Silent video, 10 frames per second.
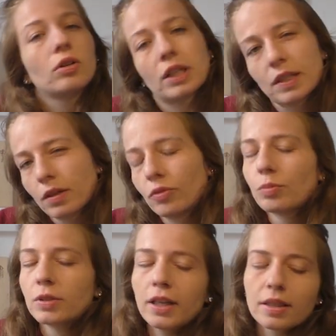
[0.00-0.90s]
auch extra
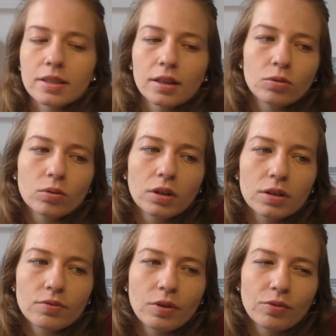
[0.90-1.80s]
vom Tierarzt angucken
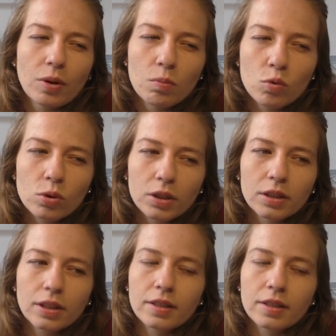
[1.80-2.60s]
lassen, wir vermuten,